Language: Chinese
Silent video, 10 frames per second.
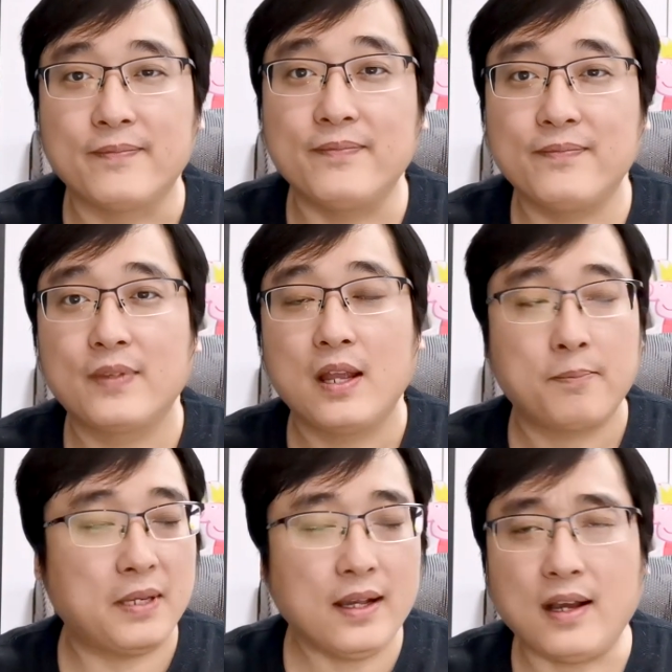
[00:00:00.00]
嗯，
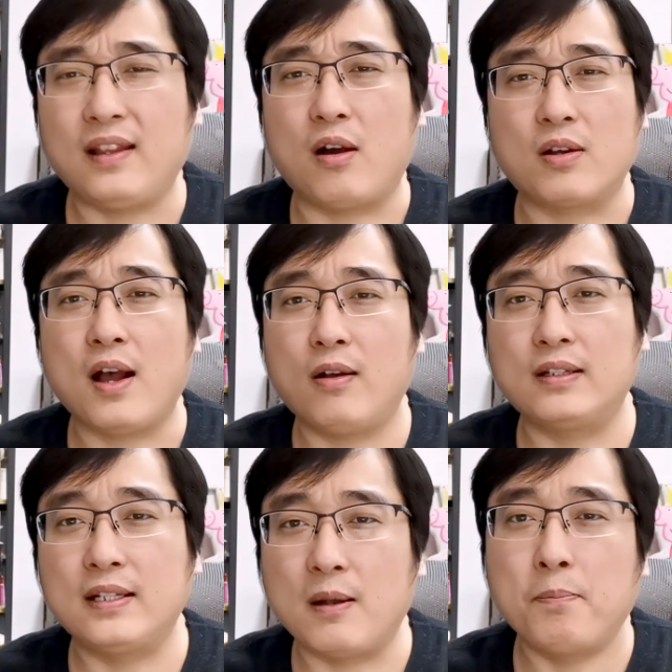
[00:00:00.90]
别可老靠
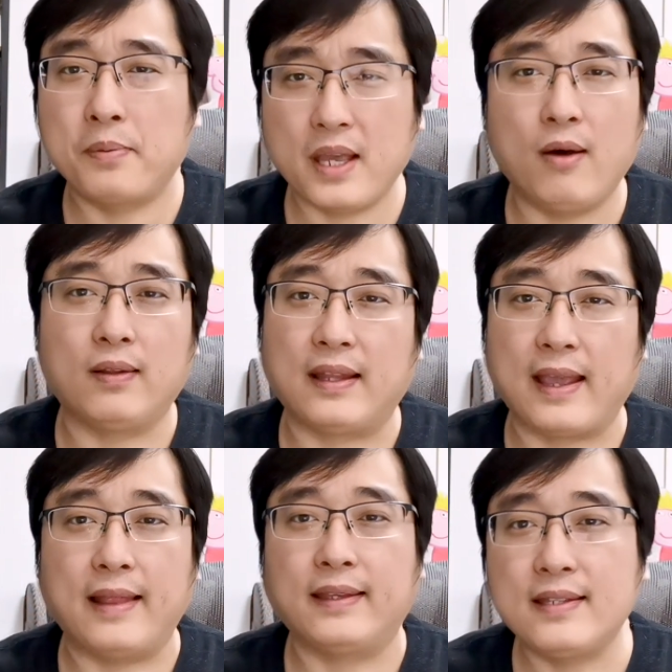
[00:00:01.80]
着那张不要
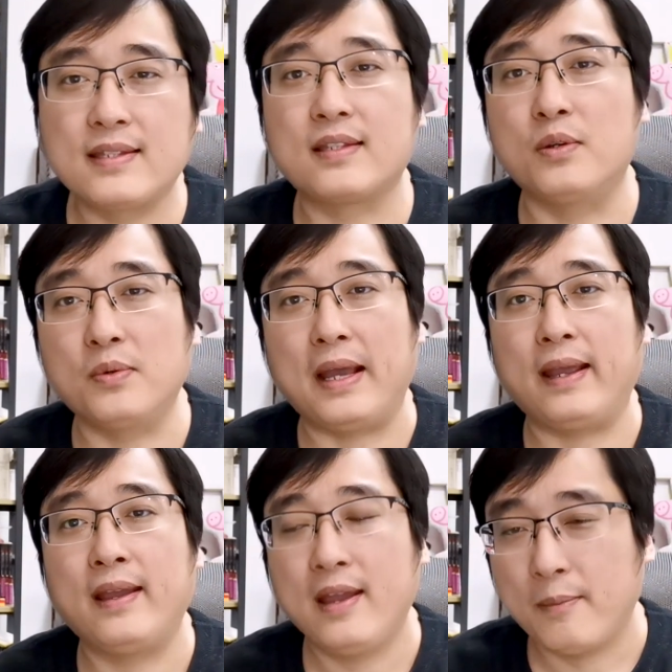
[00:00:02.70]
脸的行
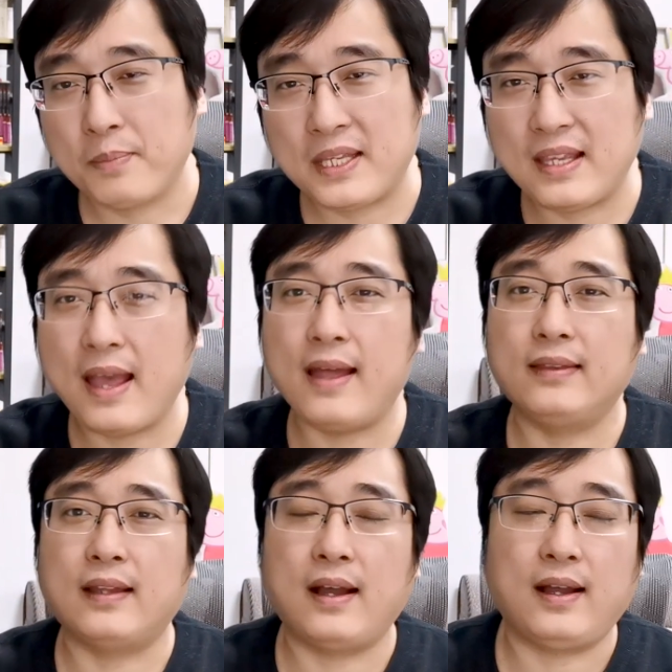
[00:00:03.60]
为
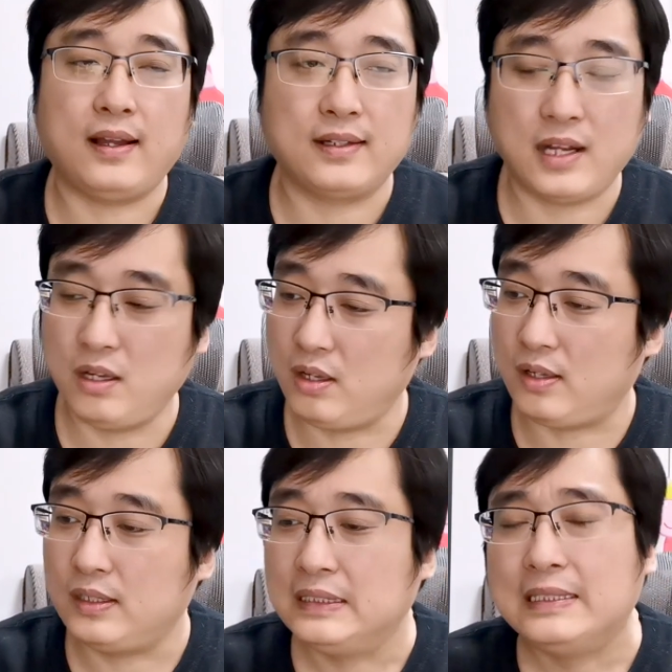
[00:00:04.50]
骗呐，然
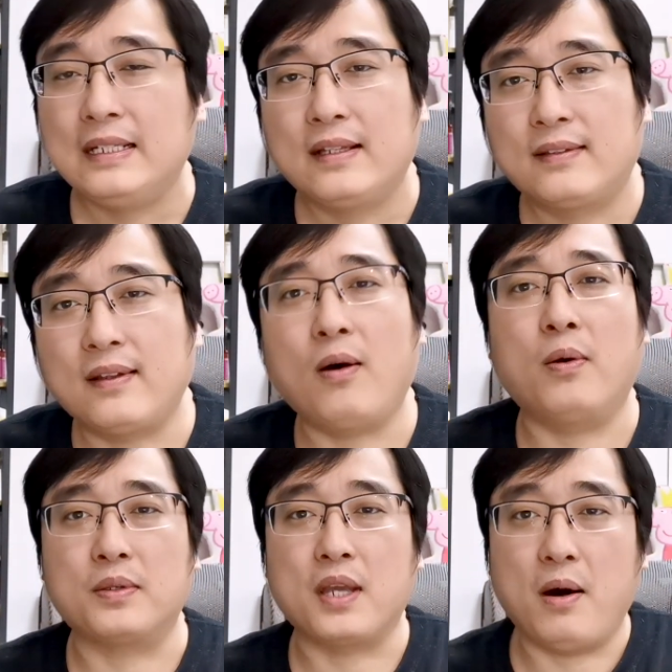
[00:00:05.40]
后
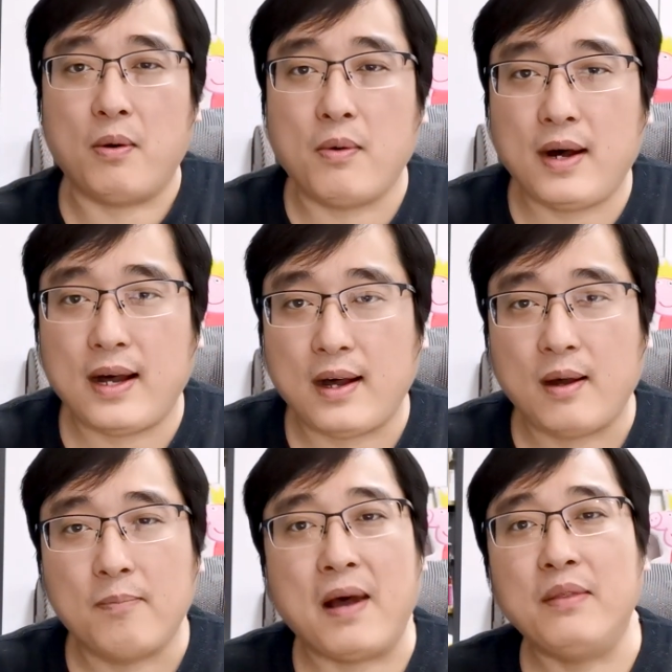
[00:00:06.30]
造谣
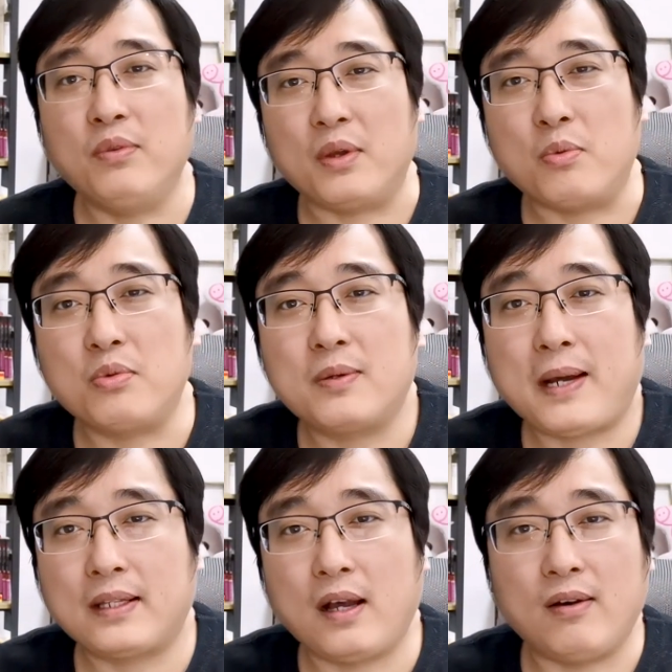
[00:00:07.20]
啊，满嘴胡说
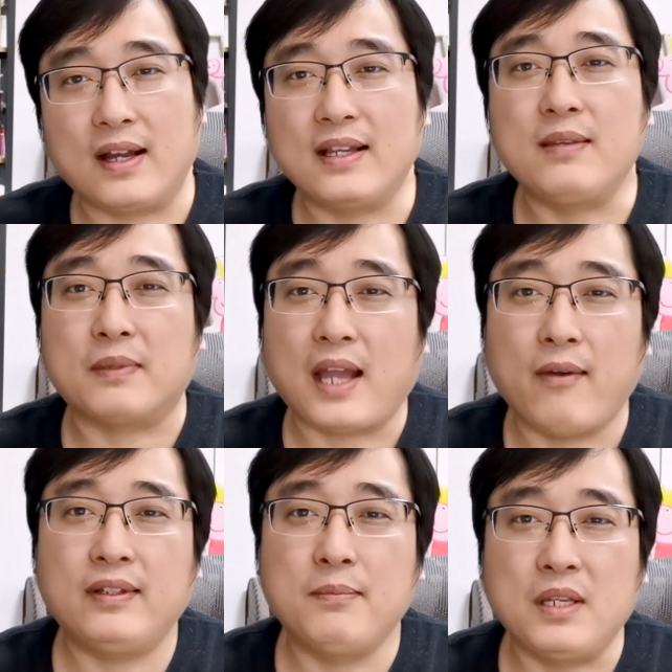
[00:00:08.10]
八道啊，跟你们
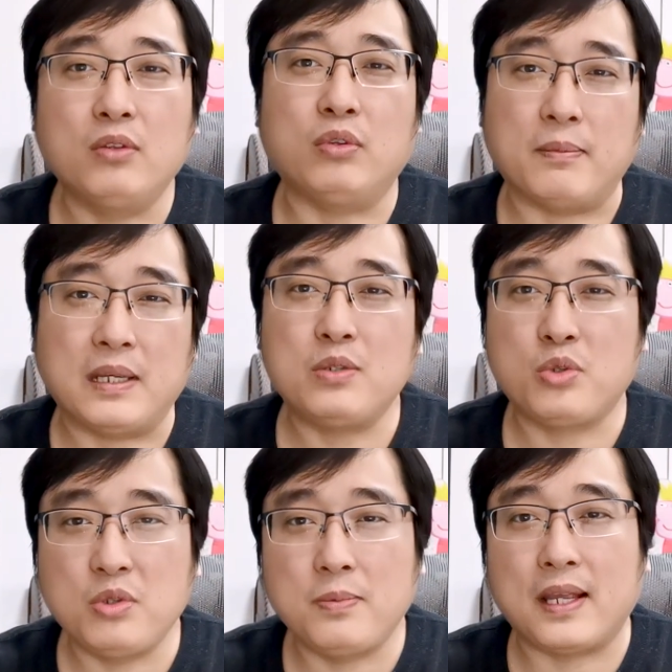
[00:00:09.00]
台湾的名嘴没
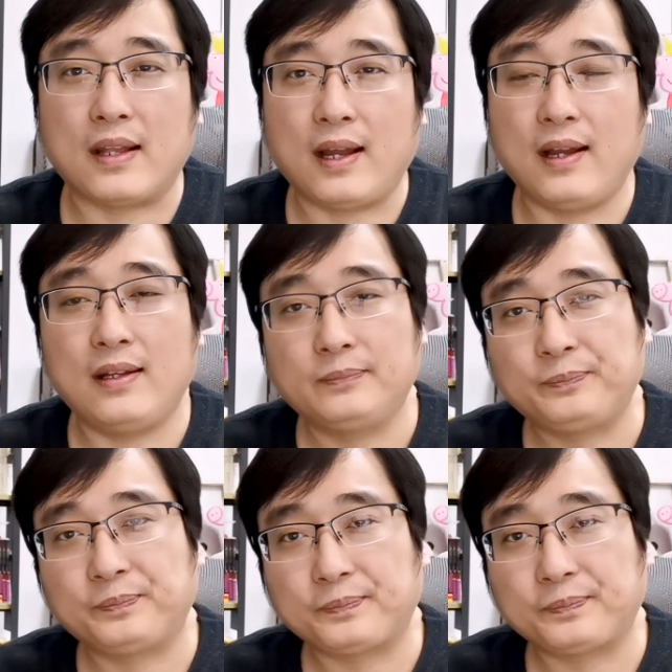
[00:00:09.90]
区别了啊！